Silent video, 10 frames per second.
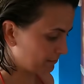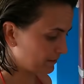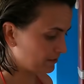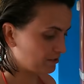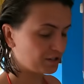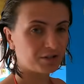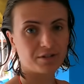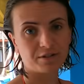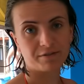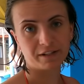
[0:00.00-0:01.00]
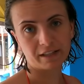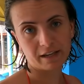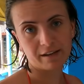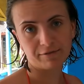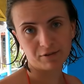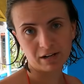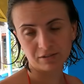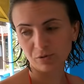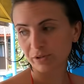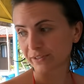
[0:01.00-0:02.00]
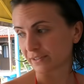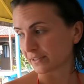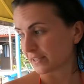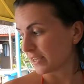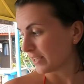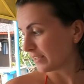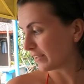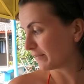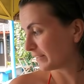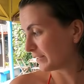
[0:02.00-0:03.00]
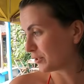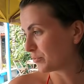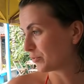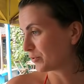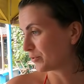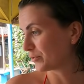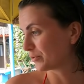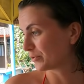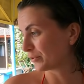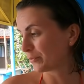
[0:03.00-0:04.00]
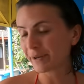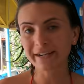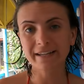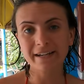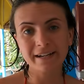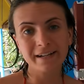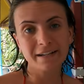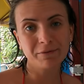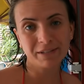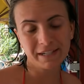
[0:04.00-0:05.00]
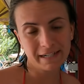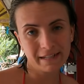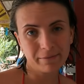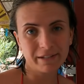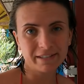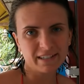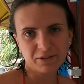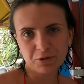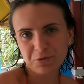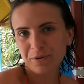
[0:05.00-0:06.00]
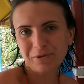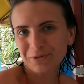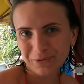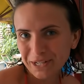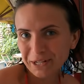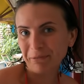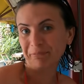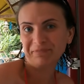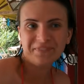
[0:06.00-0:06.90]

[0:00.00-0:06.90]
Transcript: da parte de, de fritar e refogar as coisas. E aí vai ser tipo, tomara que a linguiça calabresa ela solte uma gordurinha.